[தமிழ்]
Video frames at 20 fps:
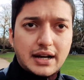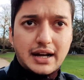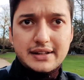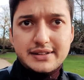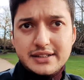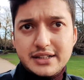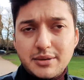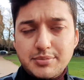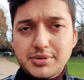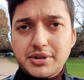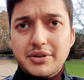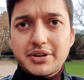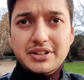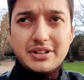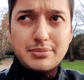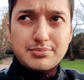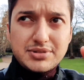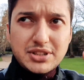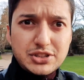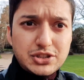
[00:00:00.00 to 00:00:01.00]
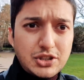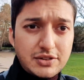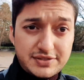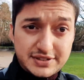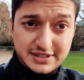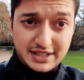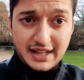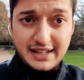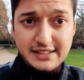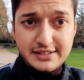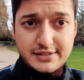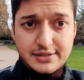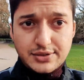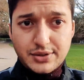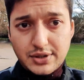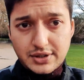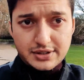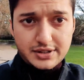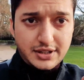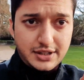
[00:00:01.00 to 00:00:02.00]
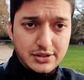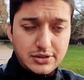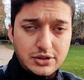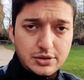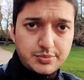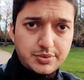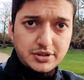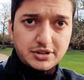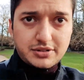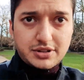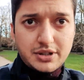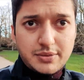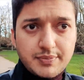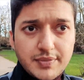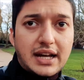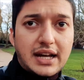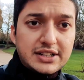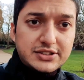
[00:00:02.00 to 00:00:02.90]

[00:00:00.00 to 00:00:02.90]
அதுக்கப்புறம் வந்து பிரிட்ஜ் ஆஃப் சைஸ் சொல்லிட்டு இன்னொன்று போவோம்